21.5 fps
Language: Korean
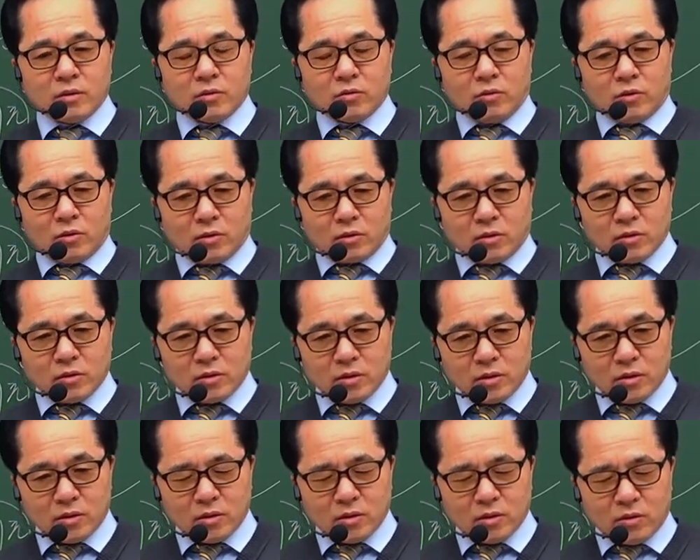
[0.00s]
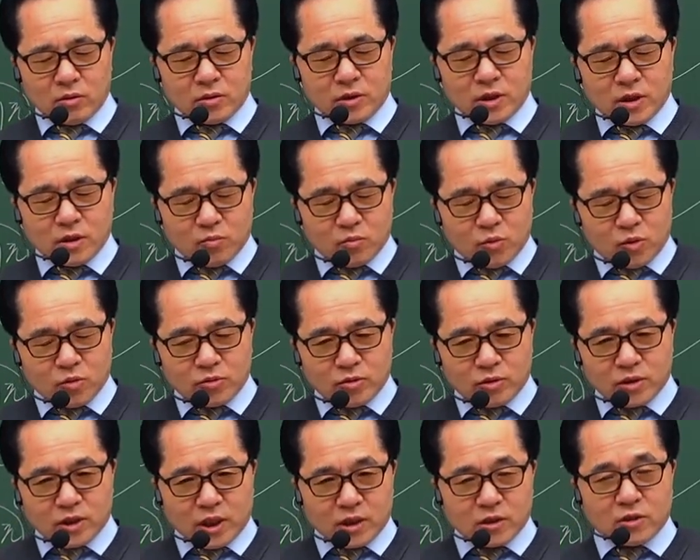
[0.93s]
꼭 언제나
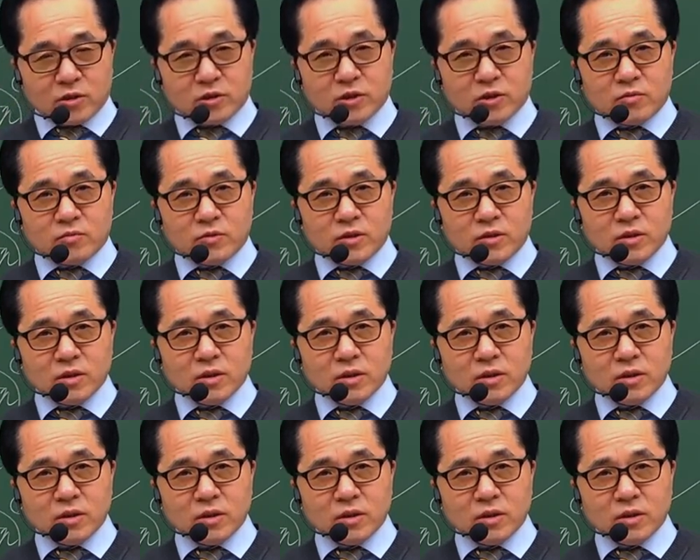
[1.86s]
모든 자격시험은